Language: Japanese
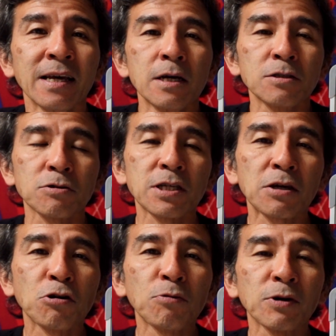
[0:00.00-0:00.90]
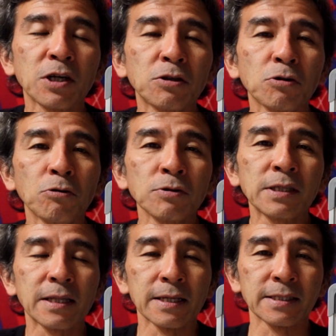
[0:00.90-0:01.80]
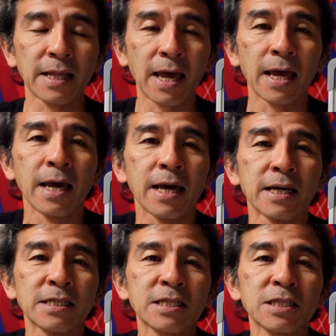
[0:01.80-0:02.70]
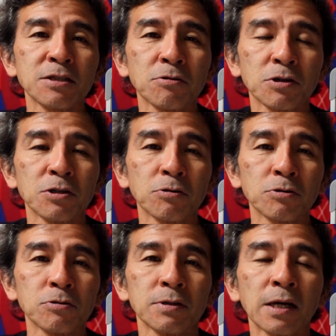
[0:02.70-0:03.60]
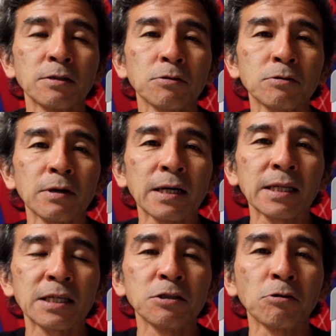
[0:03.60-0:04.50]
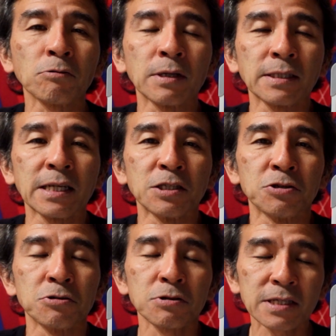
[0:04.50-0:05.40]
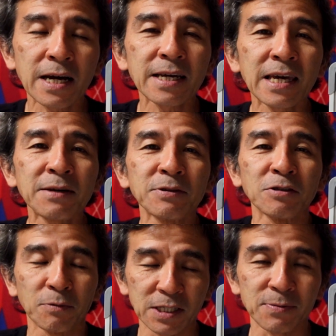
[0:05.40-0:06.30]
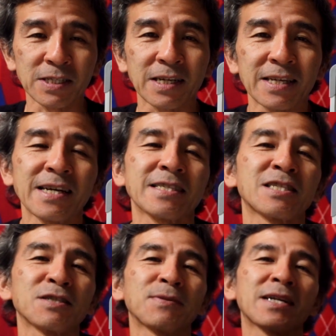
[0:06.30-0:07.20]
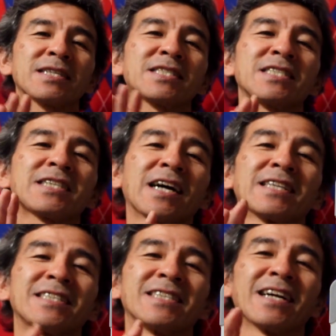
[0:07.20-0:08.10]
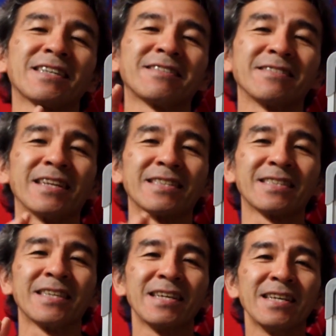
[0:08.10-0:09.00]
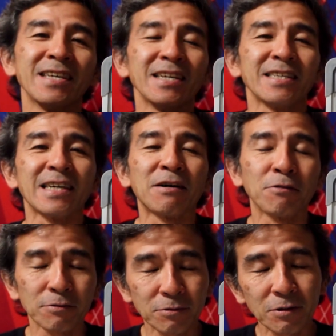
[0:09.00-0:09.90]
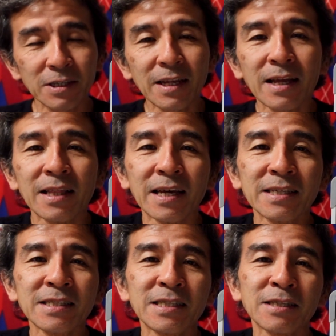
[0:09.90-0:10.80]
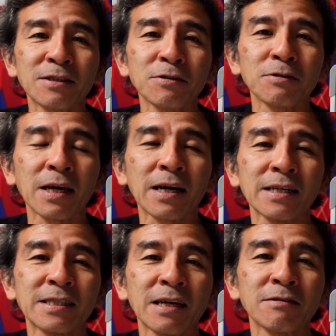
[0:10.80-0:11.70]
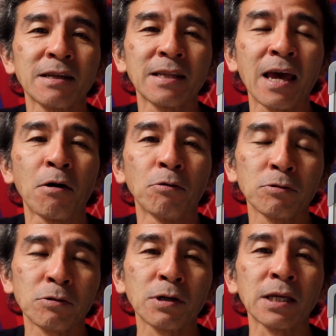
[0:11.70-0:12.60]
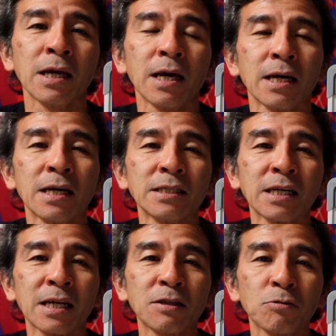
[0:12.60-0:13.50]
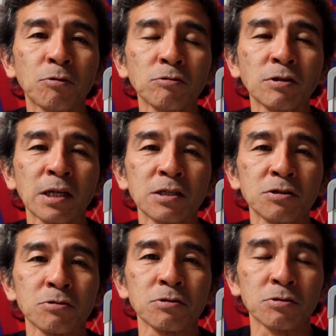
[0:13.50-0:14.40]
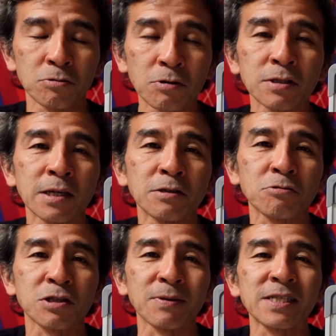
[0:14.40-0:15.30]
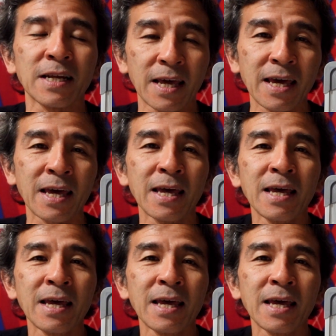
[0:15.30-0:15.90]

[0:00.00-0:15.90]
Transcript: そして今日もヒットを打ってですね、えー、自身の記録、連続安打記録をですね、13ゲームに伸ばしました。いや、素晴らしい活躍です。いや、本当にね、連日のね、活躍でね、本当に、えー、ジャレット・ウォルス選手、すごい成長しましたね。